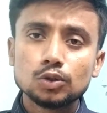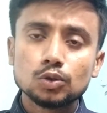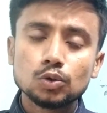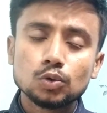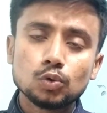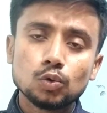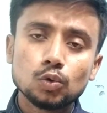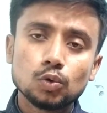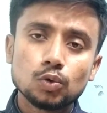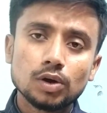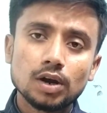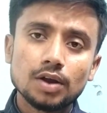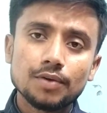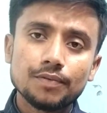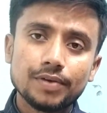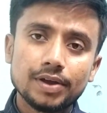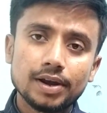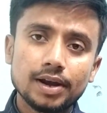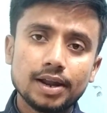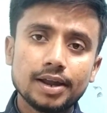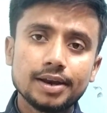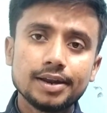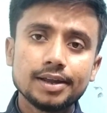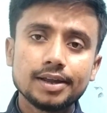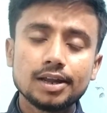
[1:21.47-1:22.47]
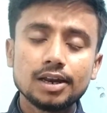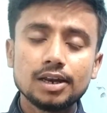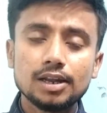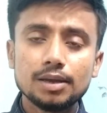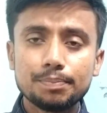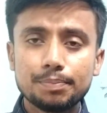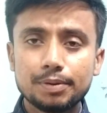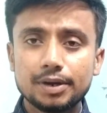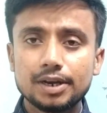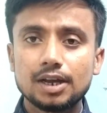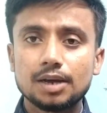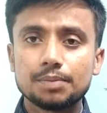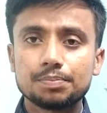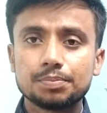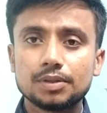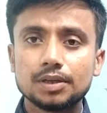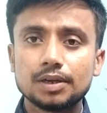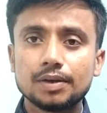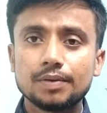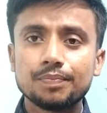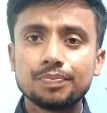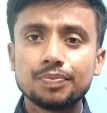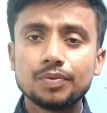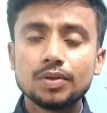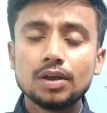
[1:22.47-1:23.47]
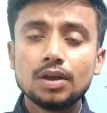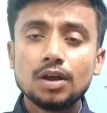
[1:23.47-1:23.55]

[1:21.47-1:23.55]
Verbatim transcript: तो कोरोना फैलाने के लिए पर्याप्त है